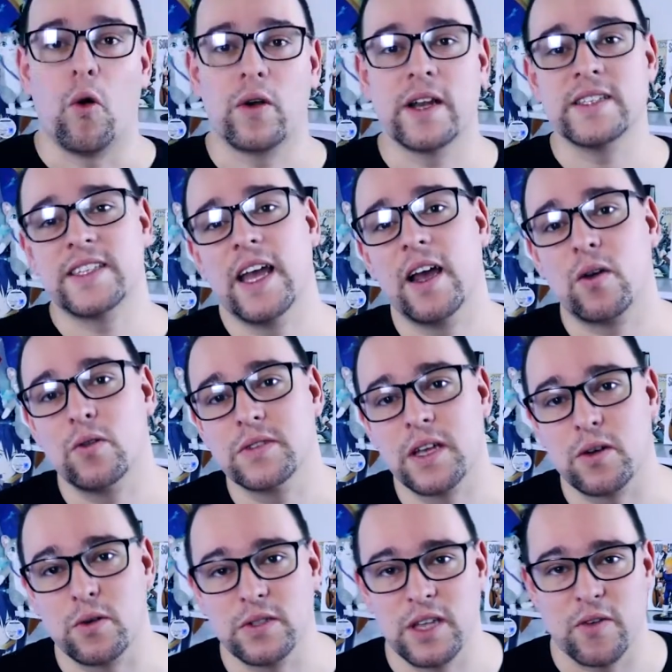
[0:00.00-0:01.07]
Und ein sehr großer
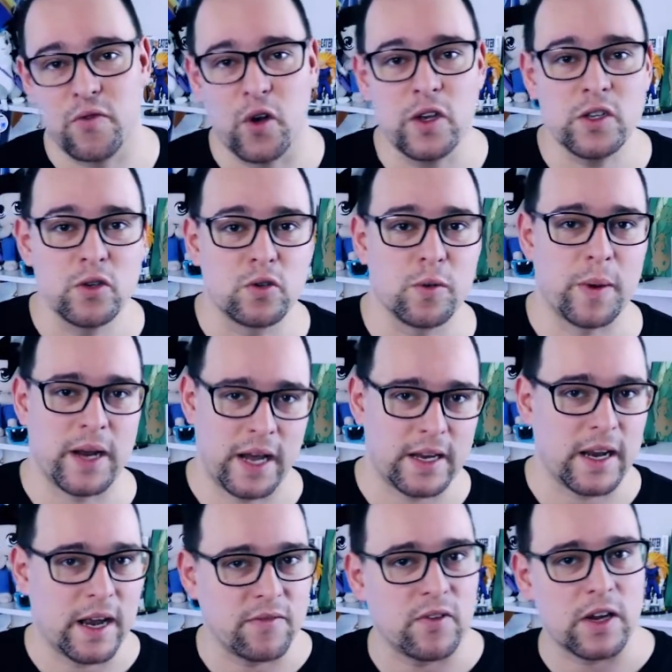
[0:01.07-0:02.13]
Großteil von YouTubern
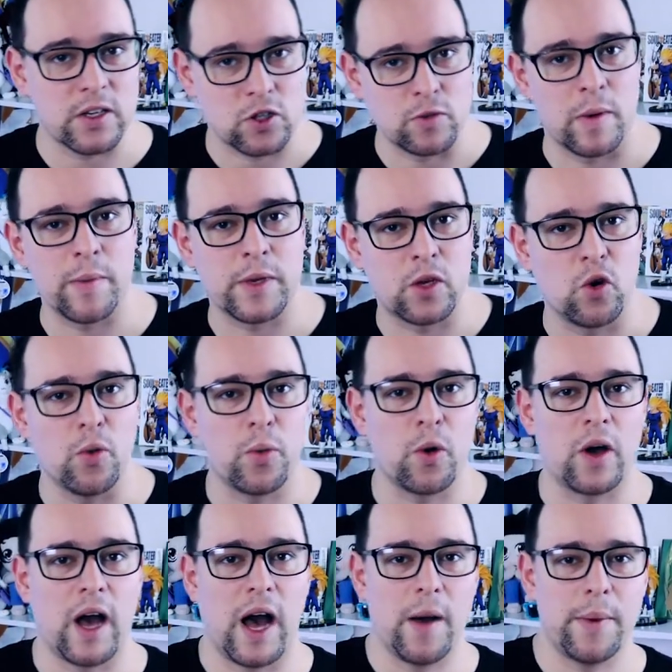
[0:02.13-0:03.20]
hat einfach schon mal mit
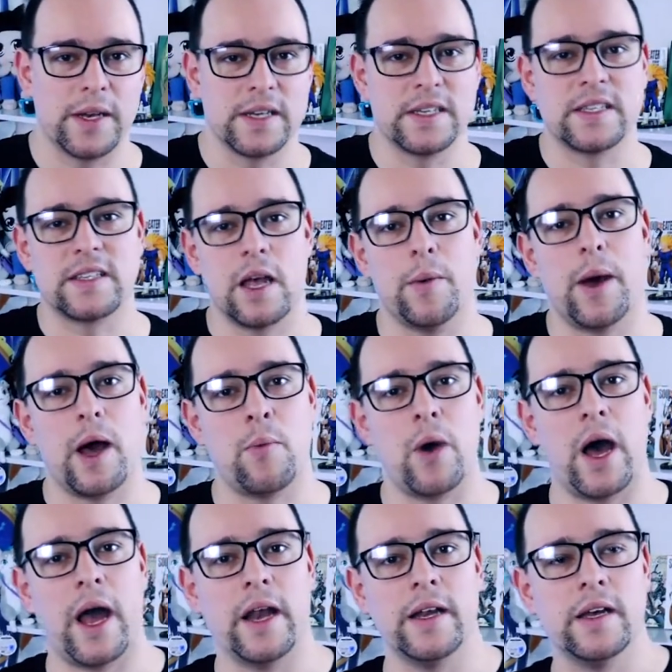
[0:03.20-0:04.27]
GoPro gearbeitet. Ich selber
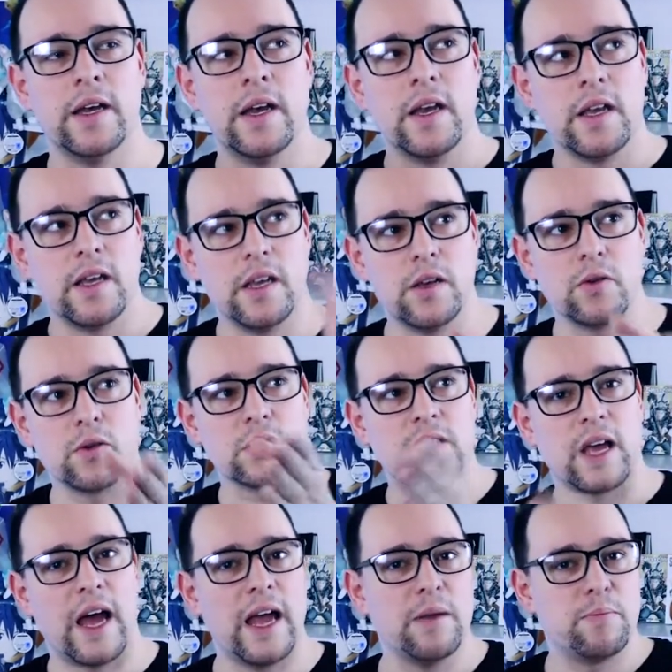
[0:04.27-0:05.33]
habe eine Hero
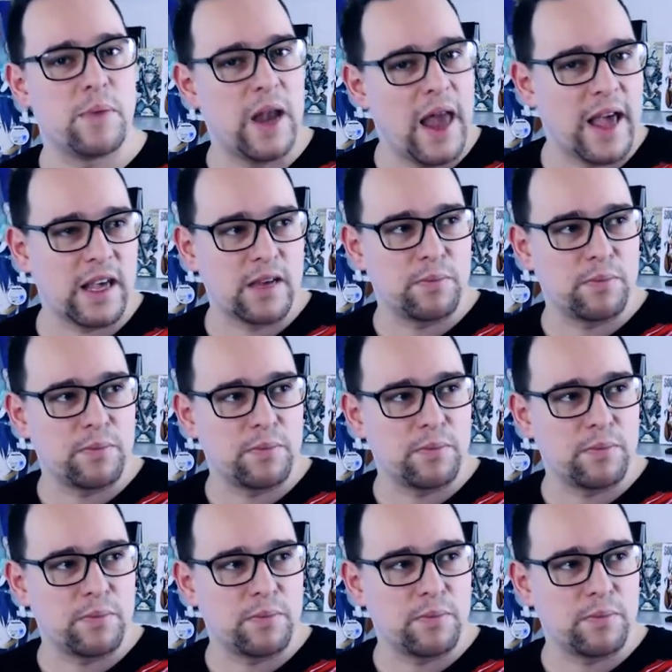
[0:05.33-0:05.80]
3 Black